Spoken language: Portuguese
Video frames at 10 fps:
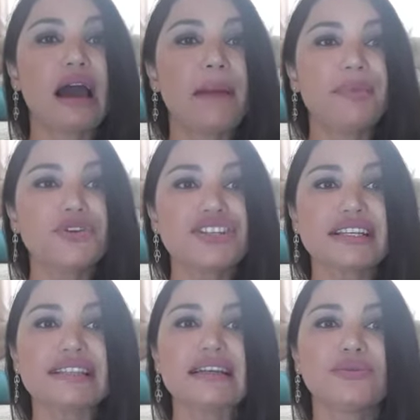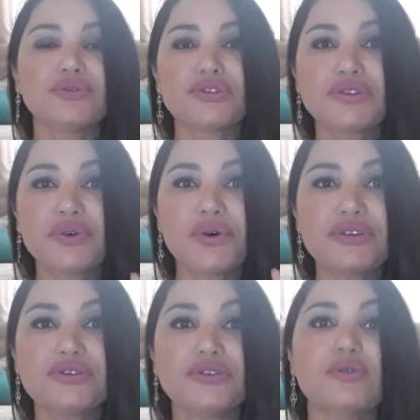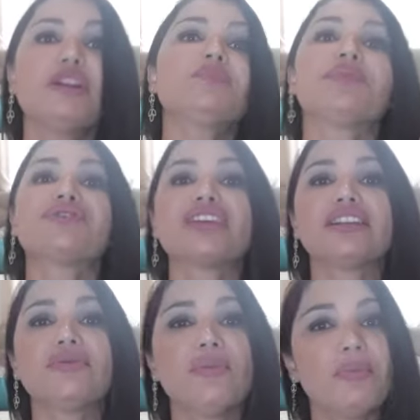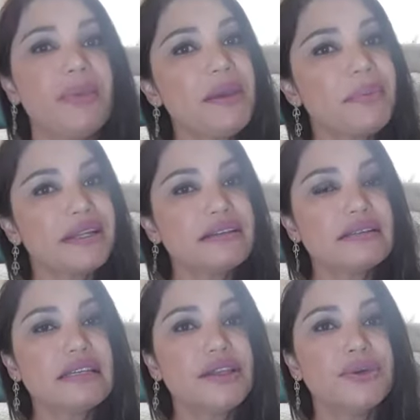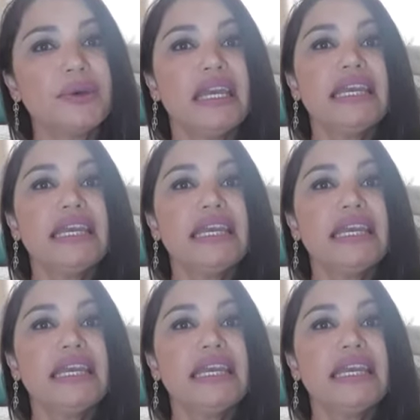a projeção dos dois, os dois projetam bem parecido.